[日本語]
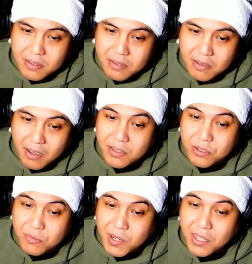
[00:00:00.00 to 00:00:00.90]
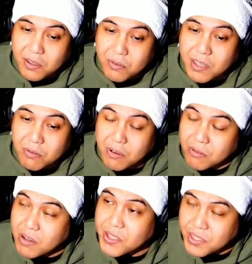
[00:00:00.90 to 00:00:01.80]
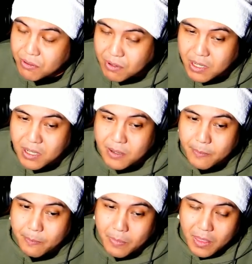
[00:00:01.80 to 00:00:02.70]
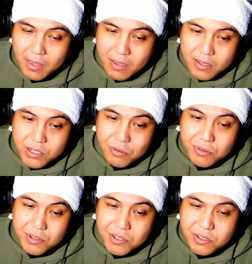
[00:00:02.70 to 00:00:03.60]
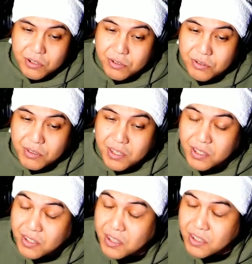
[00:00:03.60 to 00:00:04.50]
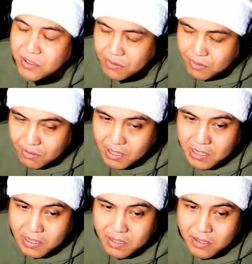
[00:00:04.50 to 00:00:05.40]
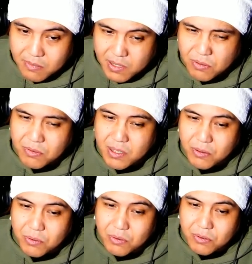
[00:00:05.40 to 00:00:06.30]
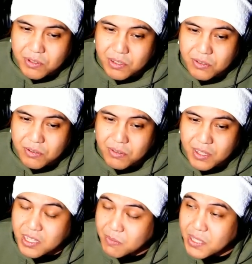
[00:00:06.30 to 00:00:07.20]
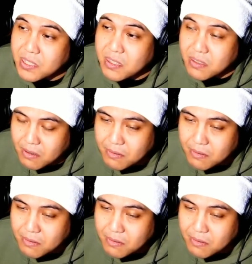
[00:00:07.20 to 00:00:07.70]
あいつ生まれてこない方が良かったとか、仕事に集中できてせいせいするとか、そんなことを口にするようになってしまったんだよ。